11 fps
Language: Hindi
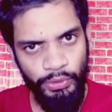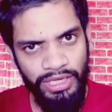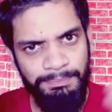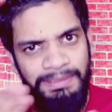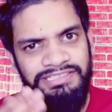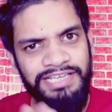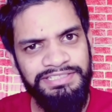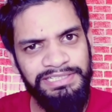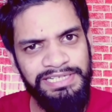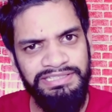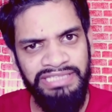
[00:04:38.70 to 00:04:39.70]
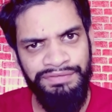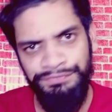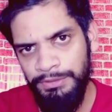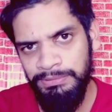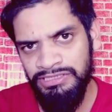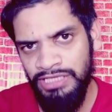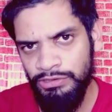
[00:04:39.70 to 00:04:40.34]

तो यार बस आज के लिए इतना ही वीडियो पसंद